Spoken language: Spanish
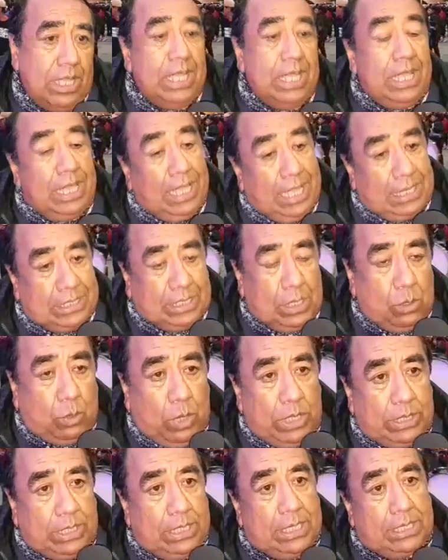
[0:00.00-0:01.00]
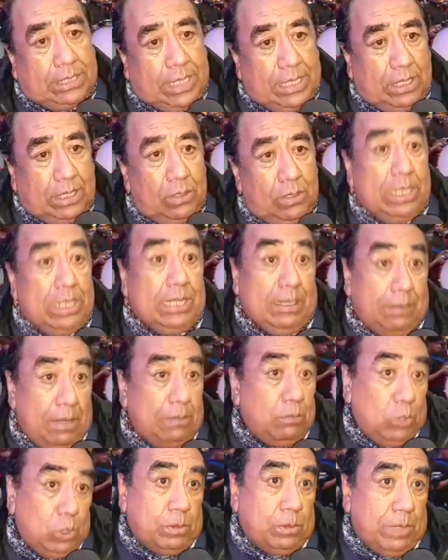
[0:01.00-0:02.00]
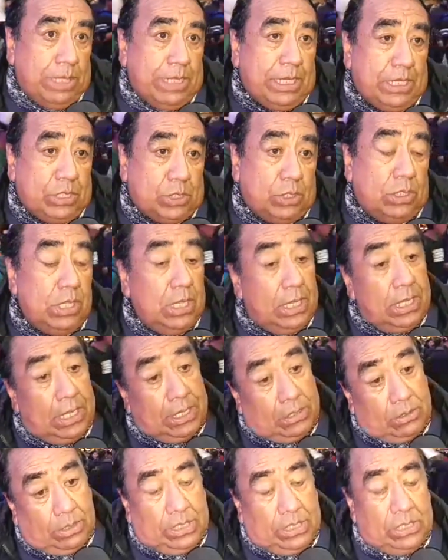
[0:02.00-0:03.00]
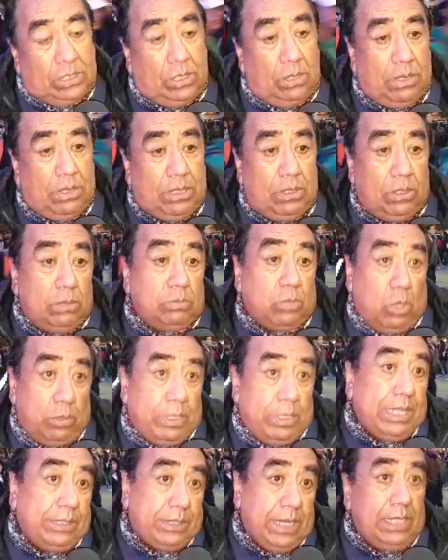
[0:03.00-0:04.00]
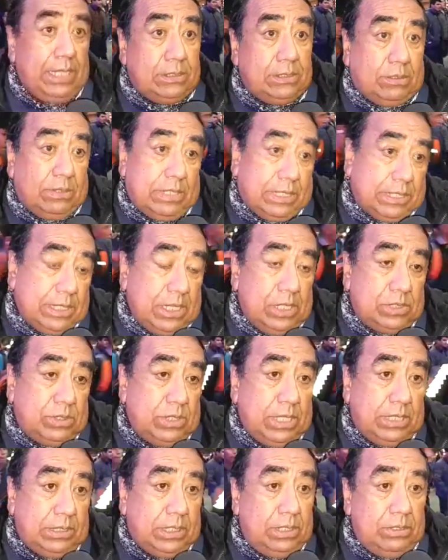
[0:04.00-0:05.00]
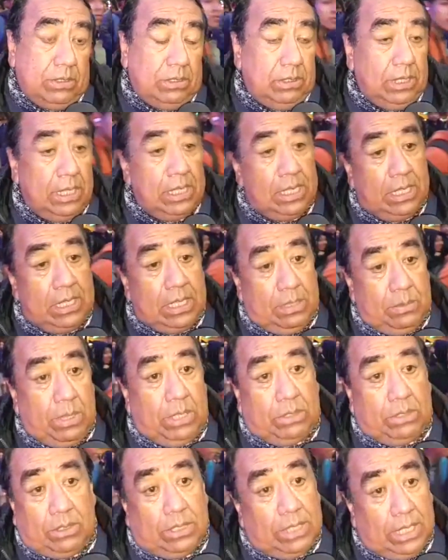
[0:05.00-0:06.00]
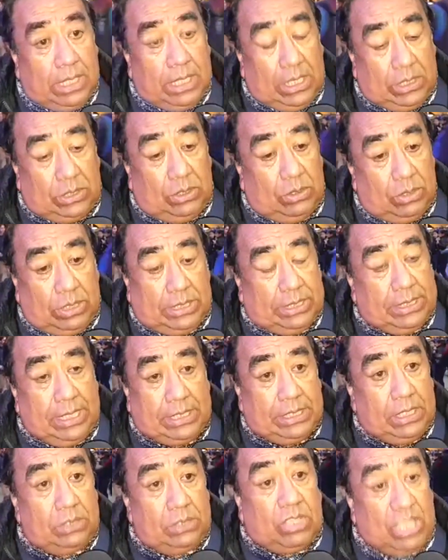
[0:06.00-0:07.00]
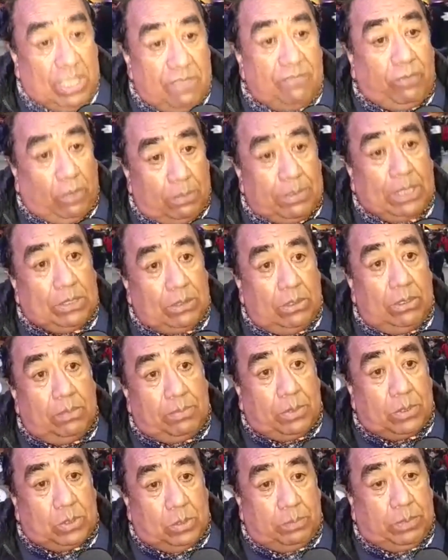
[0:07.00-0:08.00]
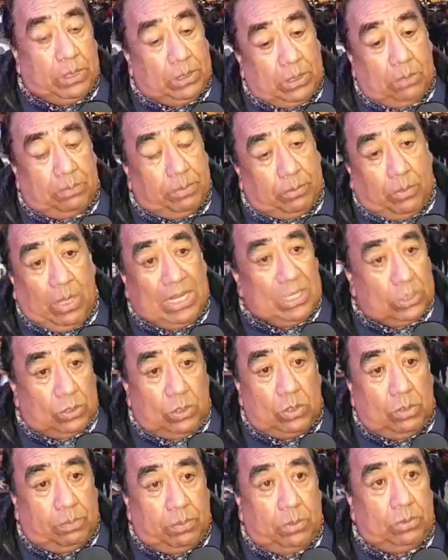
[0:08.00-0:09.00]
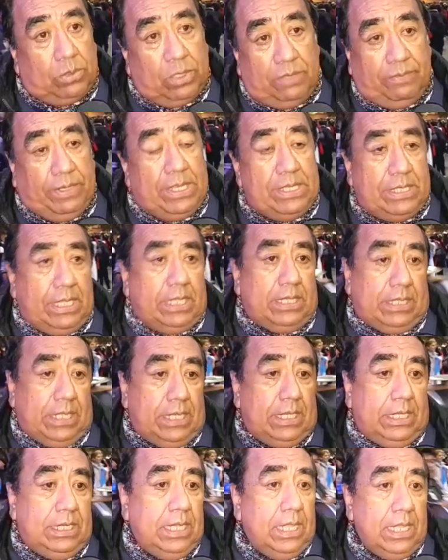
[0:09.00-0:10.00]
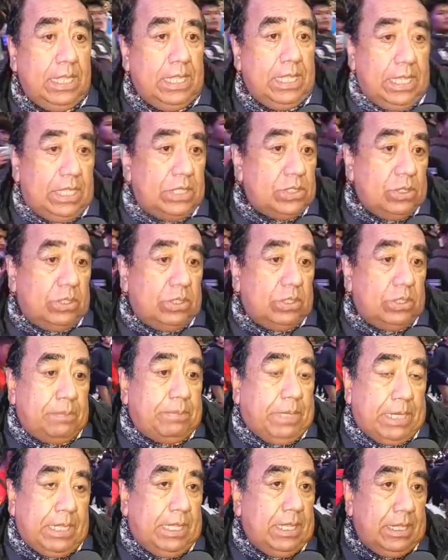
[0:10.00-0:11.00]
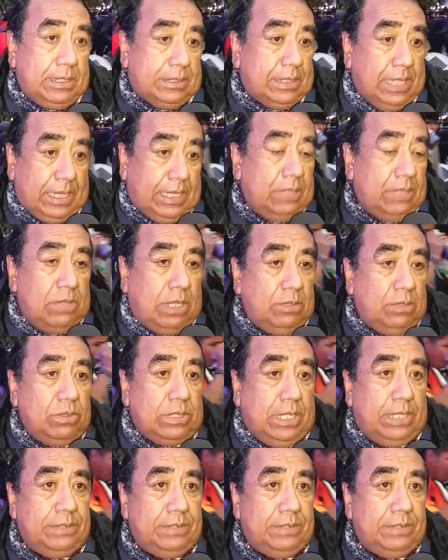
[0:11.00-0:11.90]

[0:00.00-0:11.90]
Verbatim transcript: el 50 y el 32 le daban mucho más derecho. Lo que hizo el gobernador, volver atrás con la redacción anterior, y bueno, eso es lo que se está haciendo, informándolo, por supuesto, cuáles son los puntos de diferencia que tienen ellos que para sacar la duda